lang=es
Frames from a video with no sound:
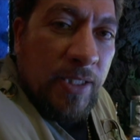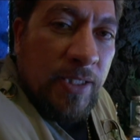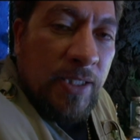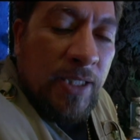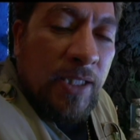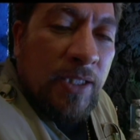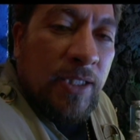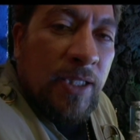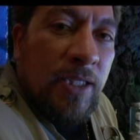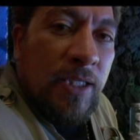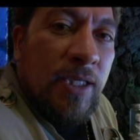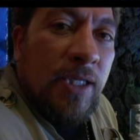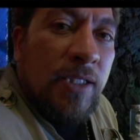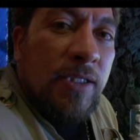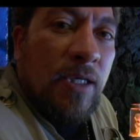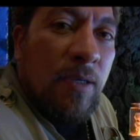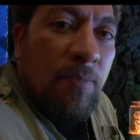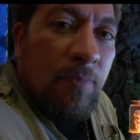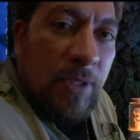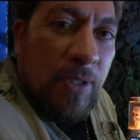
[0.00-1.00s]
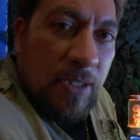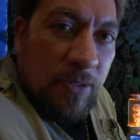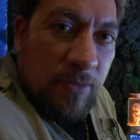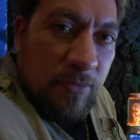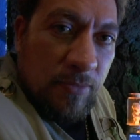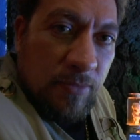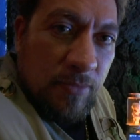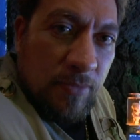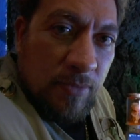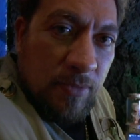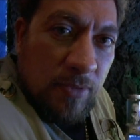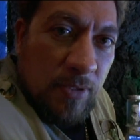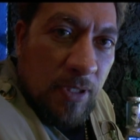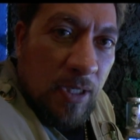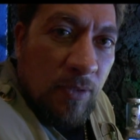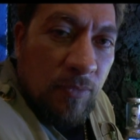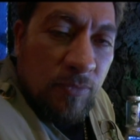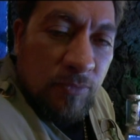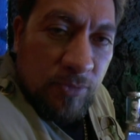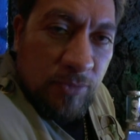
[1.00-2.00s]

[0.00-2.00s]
ya tiene atrapado a un